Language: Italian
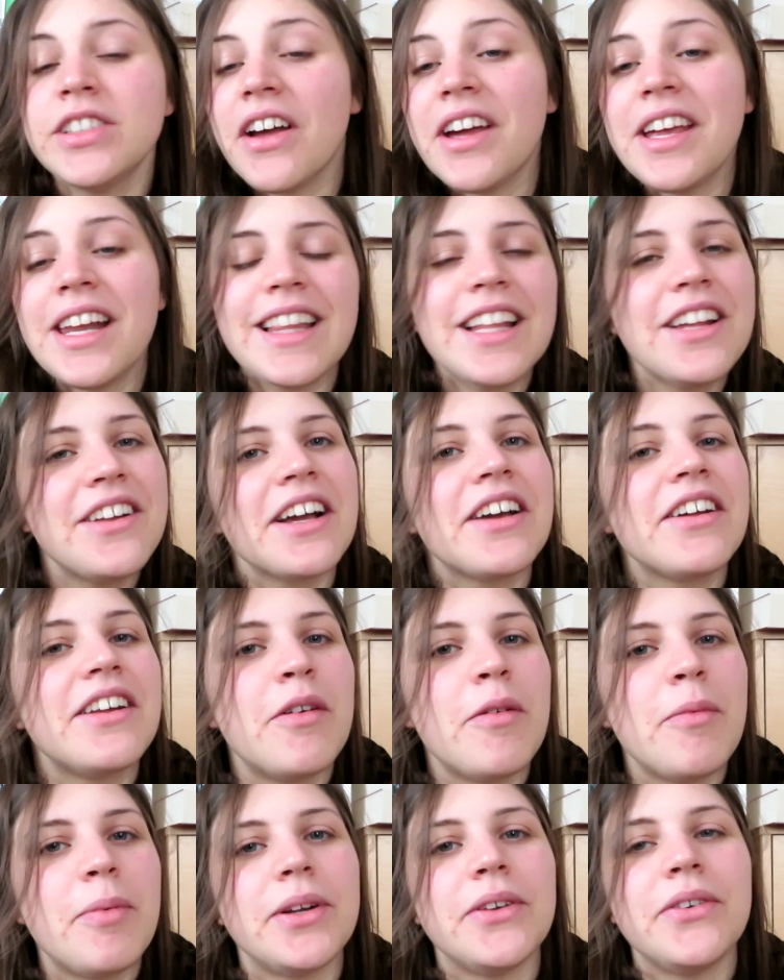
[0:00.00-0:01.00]
no in realtà non è che
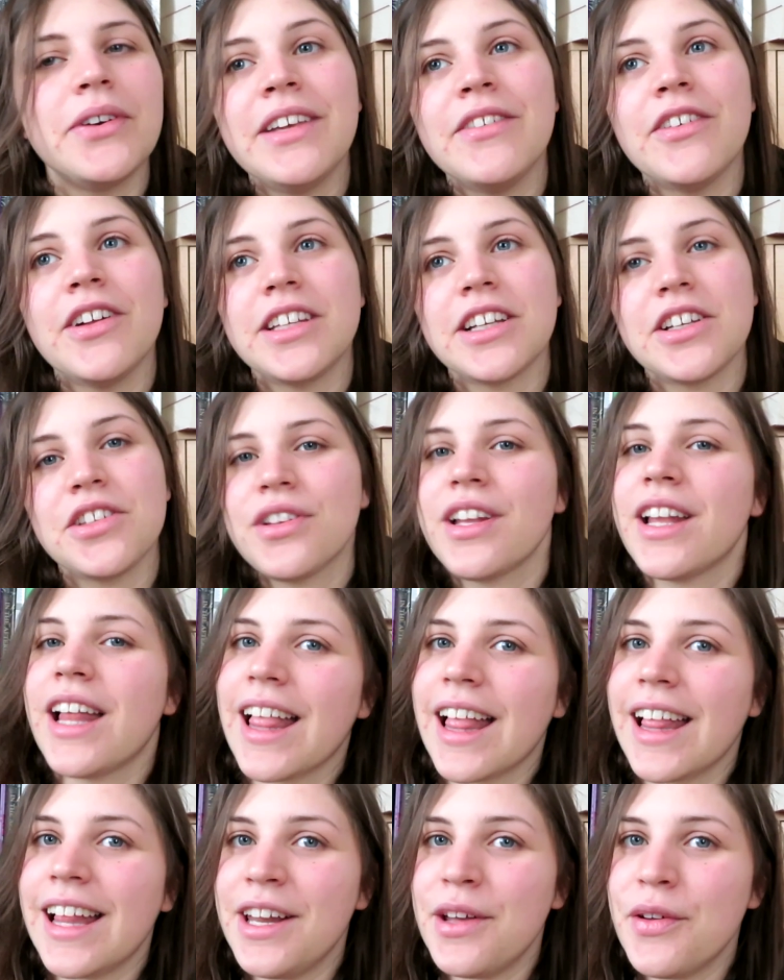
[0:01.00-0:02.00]
ne avevo paura ogni volta che sono
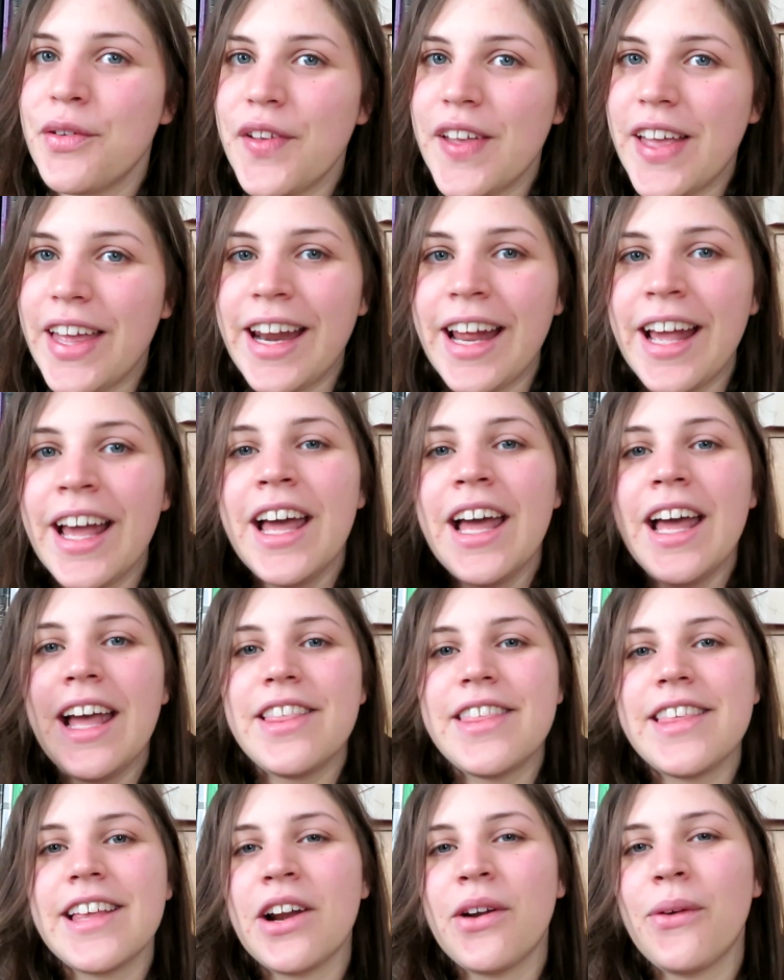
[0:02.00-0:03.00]
andata alle fiere
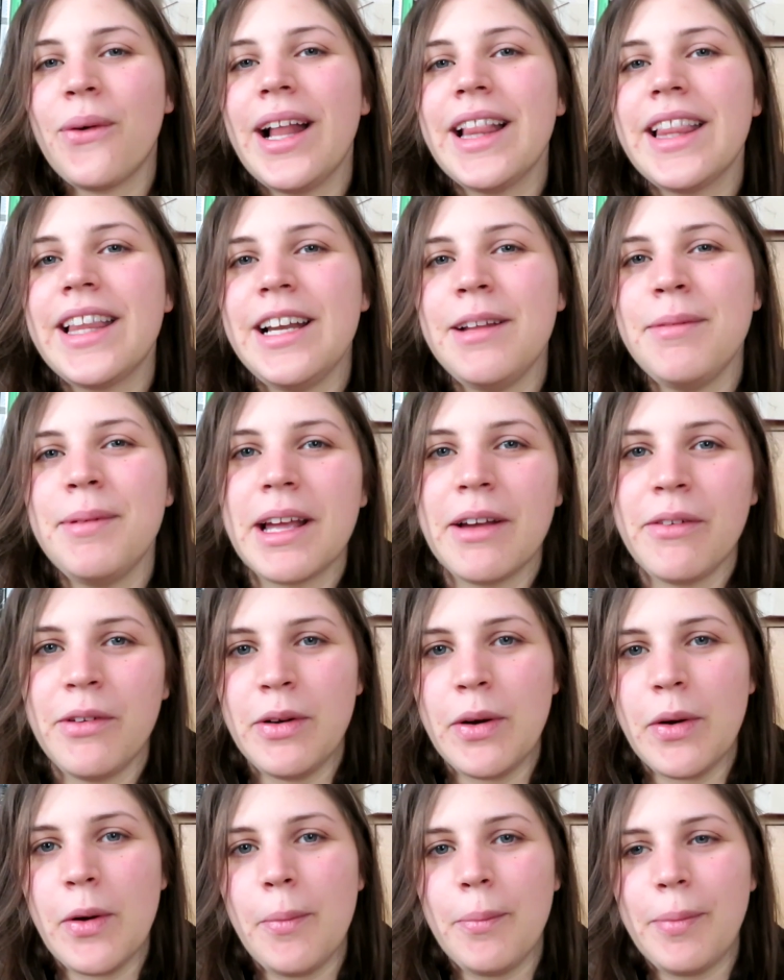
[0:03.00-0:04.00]
c'erano altri libri che
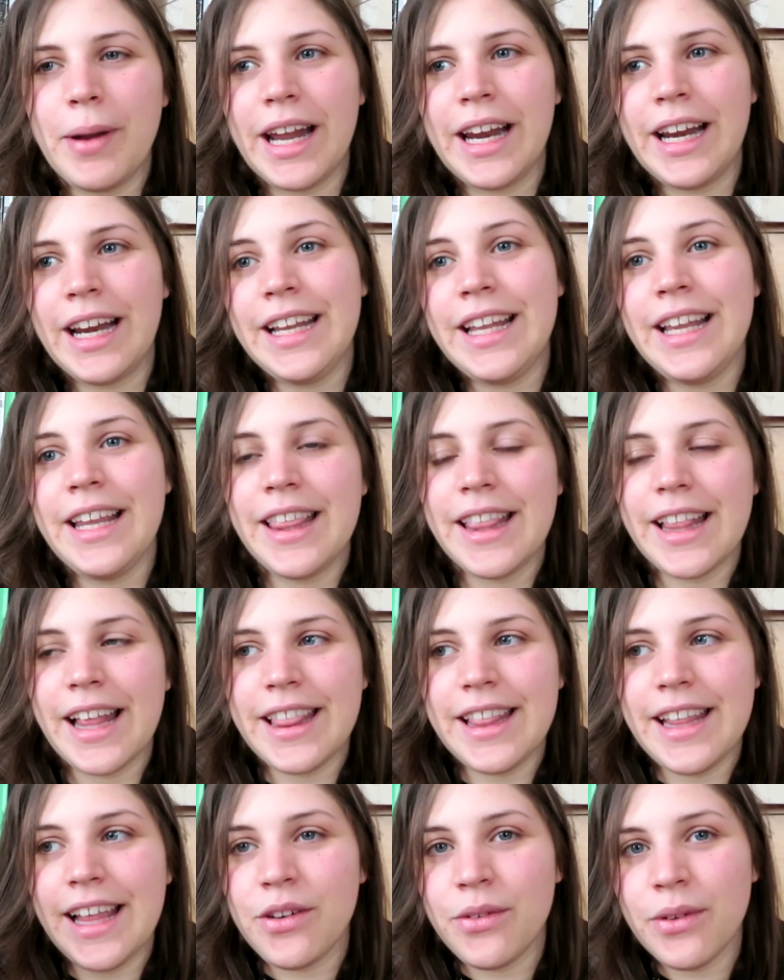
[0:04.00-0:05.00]
volevo comprare la
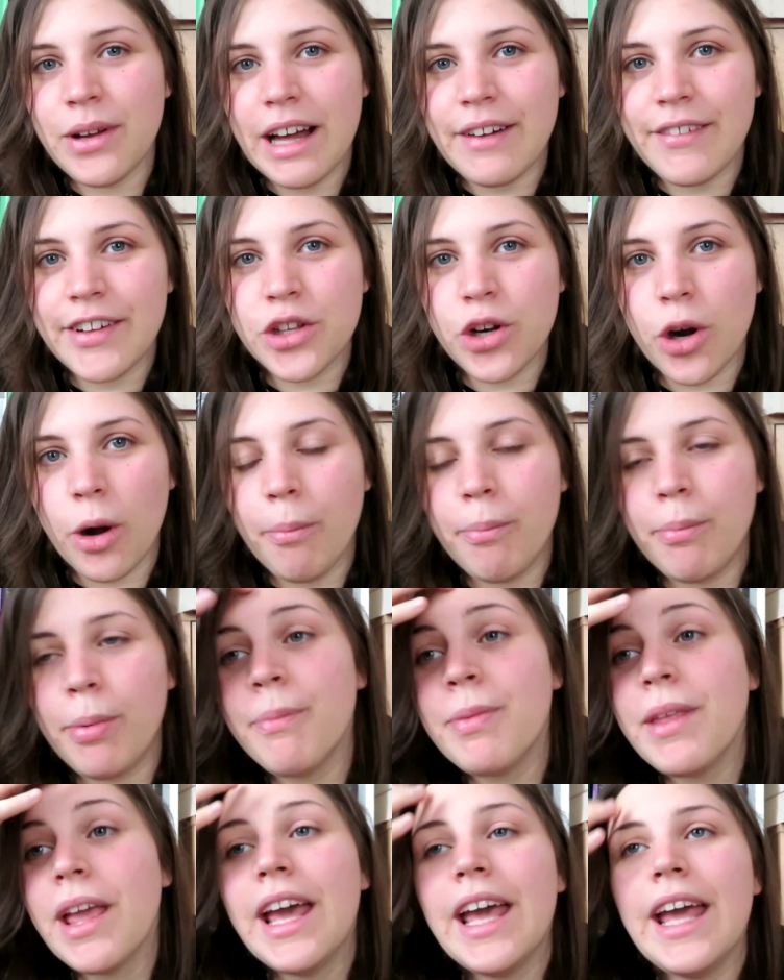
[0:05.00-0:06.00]
lista si allungava
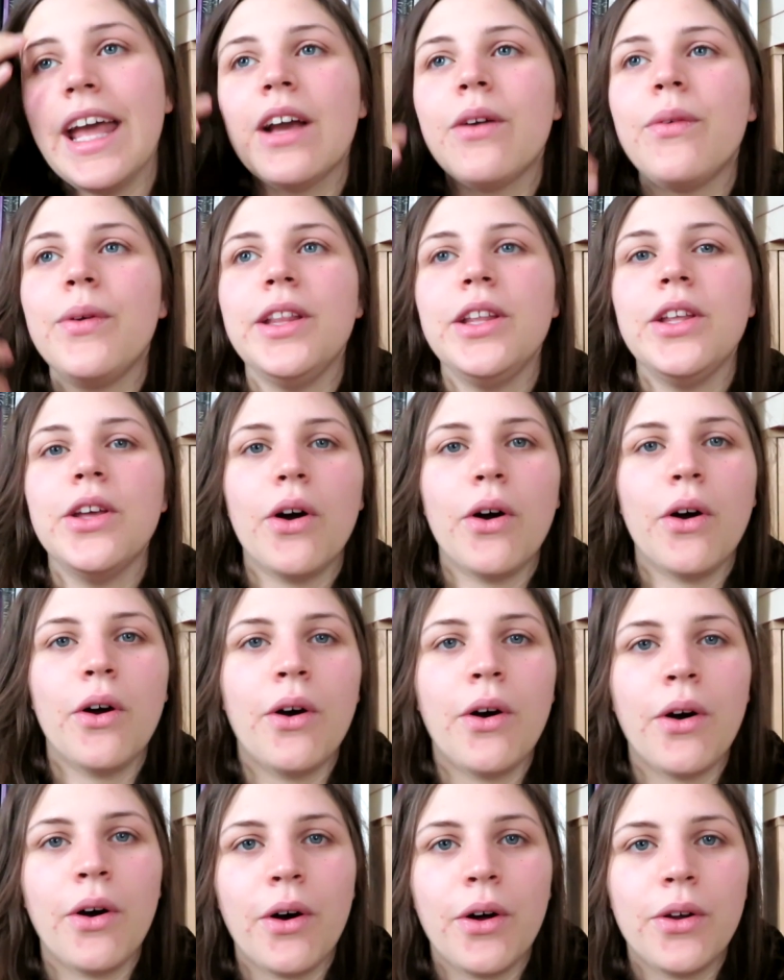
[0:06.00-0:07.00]
troppo e quindi
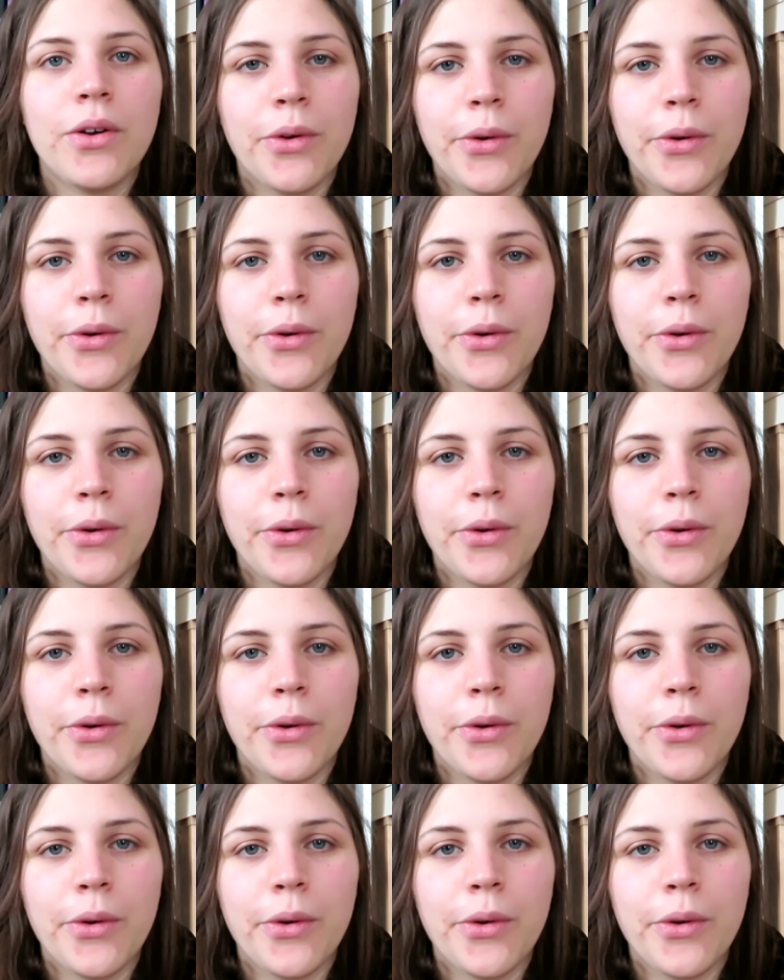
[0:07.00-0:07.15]
ho,